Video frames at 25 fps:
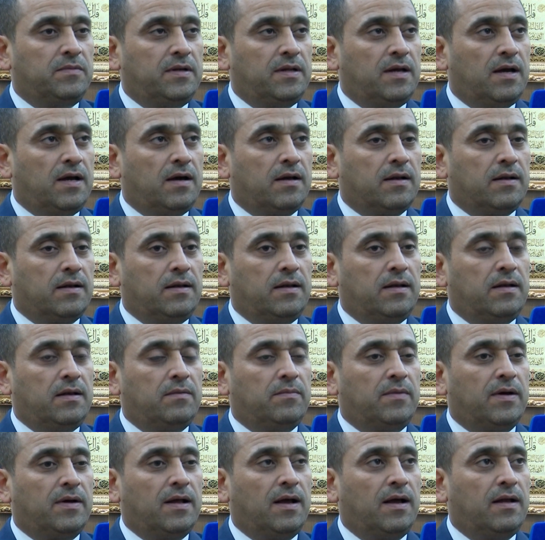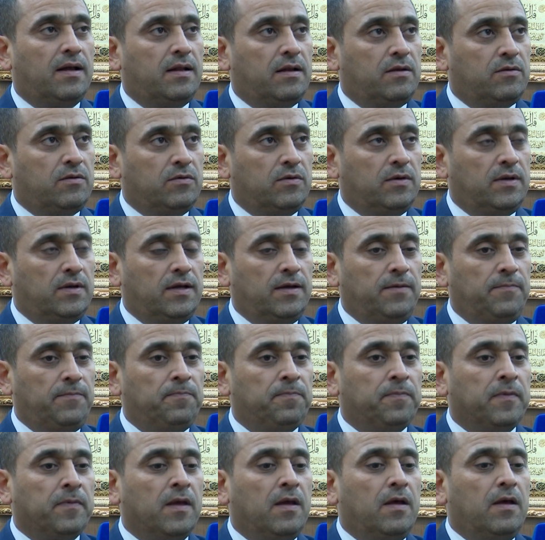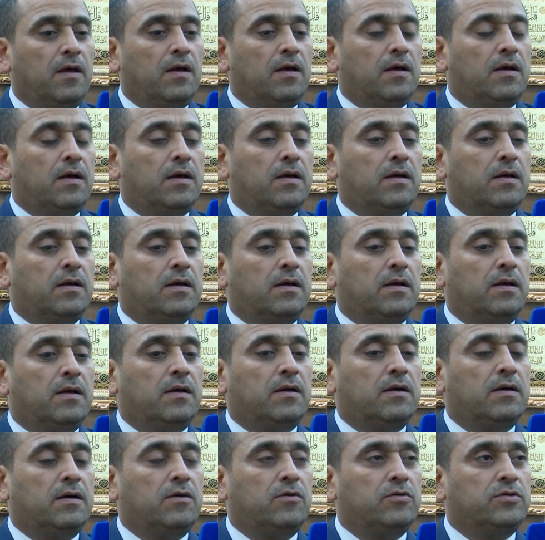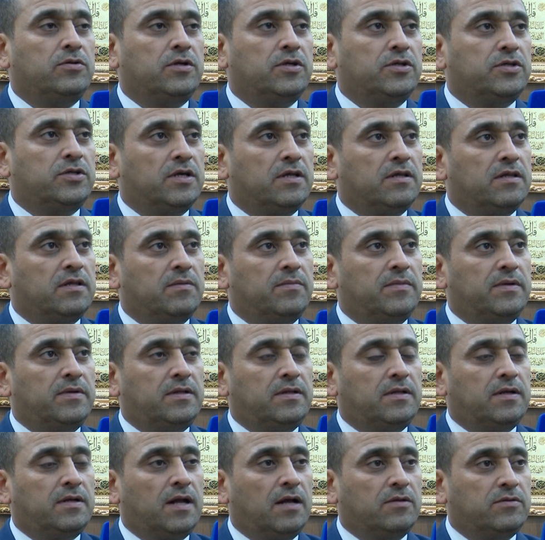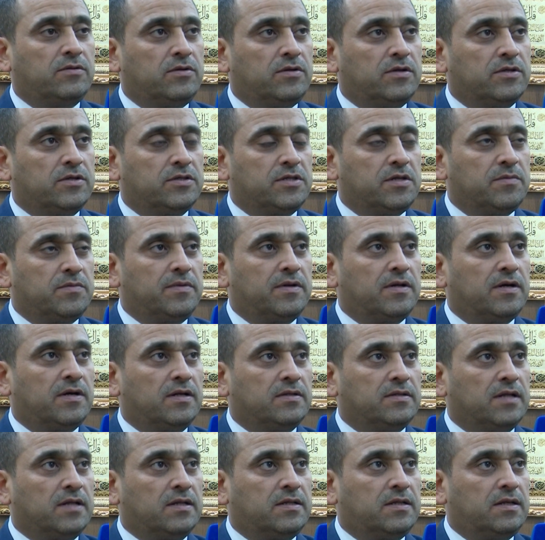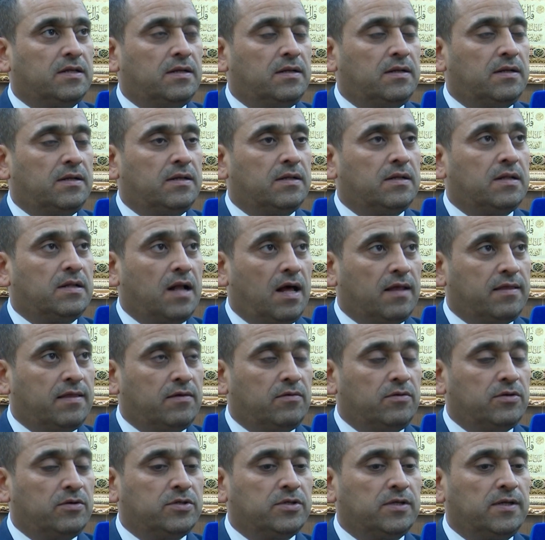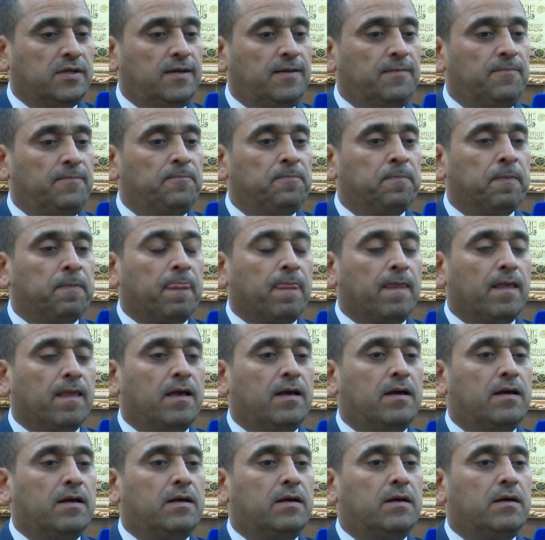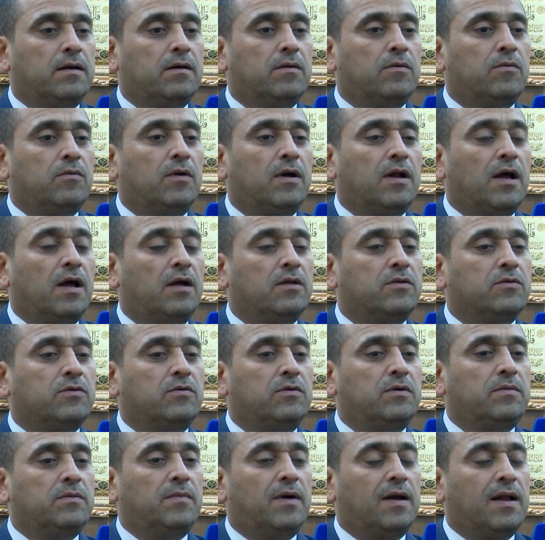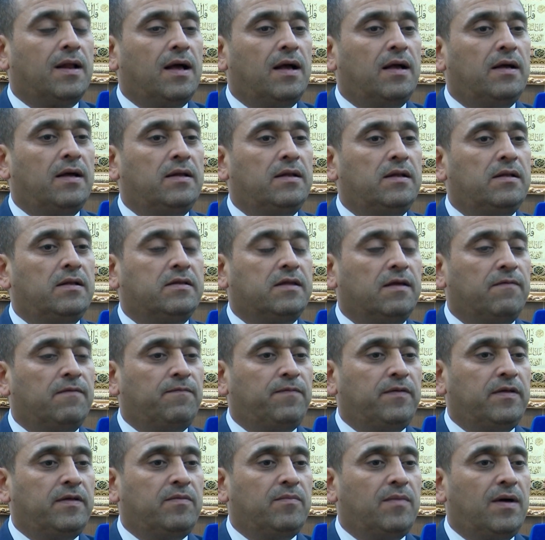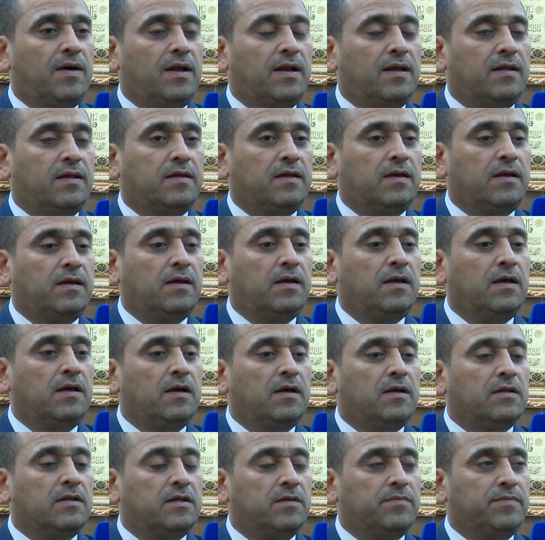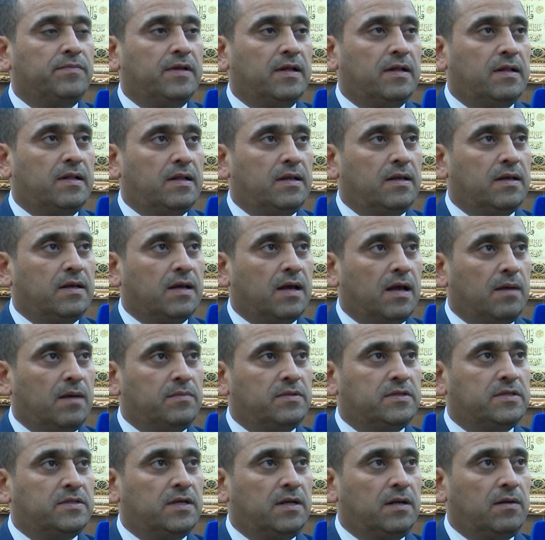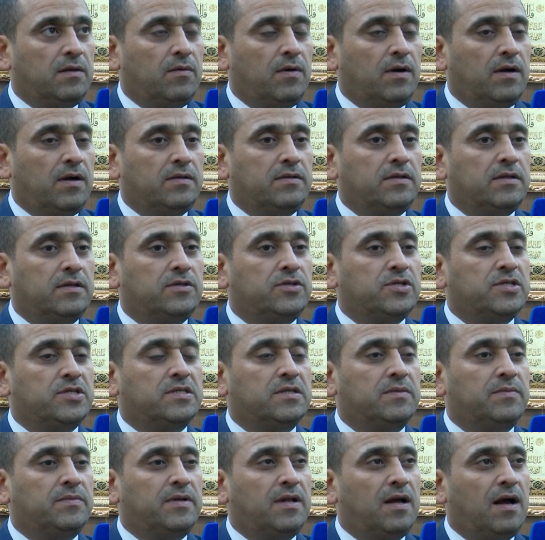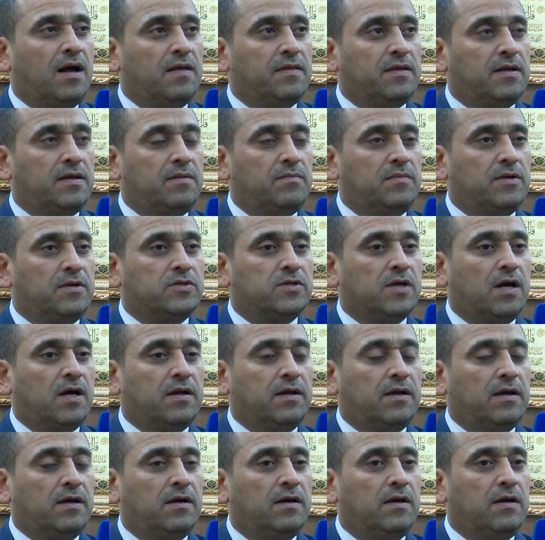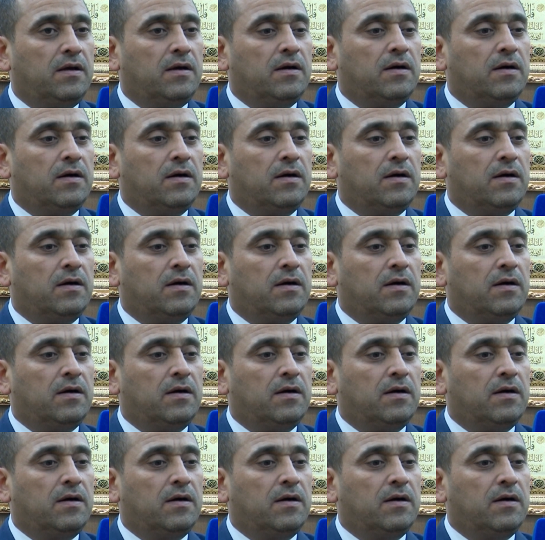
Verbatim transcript: مليار للمرحلة الأولى آه، أدرجت ضمن راح تدرج ضمن خطة 23 آه، وراح تكون مراحل التنفيذ مالته تمتد لخمس سنوات جزء من هذه المشاريع